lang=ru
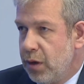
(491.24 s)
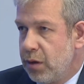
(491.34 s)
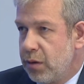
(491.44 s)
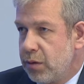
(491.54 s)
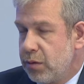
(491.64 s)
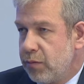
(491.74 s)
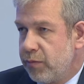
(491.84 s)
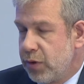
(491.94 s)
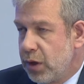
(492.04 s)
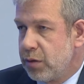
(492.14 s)
Ну,
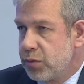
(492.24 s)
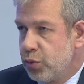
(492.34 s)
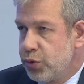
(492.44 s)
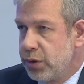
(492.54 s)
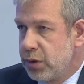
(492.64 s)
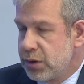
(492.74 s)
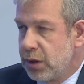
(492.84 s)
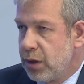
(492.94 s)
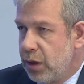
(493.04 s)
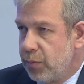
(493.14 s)
в данном случае
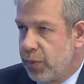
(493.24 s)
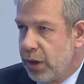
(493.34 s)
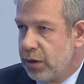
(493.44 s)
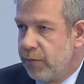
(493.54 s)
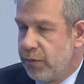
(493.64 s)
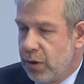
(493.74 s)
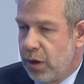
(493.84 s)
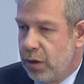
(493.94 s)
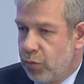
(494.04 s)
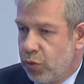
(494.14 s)
национальный проект на
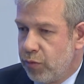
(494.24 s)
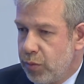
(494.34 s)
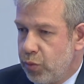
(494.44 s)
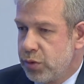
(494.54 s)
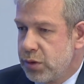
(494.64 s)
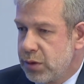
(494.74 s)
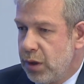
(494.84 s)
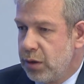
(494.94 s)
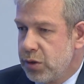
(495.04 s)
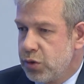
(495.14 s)
федеральном уровне будет
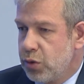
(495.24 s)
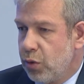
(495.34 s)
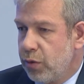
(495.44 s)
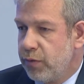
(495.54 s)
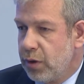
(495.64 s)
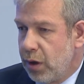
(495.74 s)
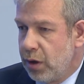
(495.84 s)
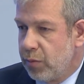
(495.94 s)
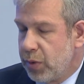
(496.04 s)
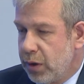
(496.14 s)
состоять из четырех
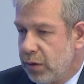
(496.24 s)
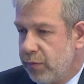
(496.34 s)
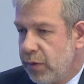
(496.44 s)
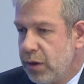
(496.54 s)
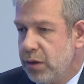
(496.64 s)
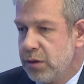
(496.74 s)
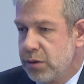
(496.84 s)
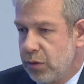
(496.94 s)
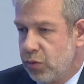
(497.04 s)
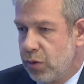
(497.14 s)
федеральных проектов, один из
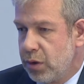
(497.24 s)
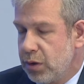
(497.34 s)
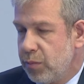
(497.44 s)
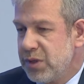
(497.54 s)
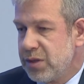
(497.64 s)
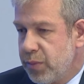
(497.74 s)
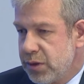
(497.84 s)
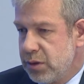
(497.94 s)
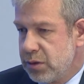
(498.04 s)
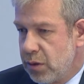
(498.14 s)
которых это
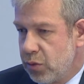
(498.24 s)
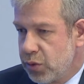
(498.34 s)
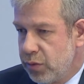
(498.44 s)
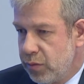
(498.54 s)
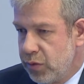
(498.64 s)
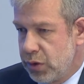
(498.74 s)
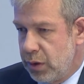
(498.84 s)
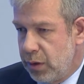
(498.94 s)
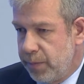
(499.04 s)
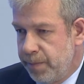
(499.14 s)
безопасность дорожного
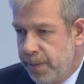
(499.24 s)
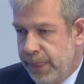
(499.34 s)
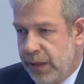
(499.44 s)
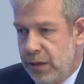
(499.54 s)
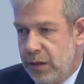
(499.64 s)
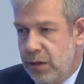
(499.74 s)
движения. Угу.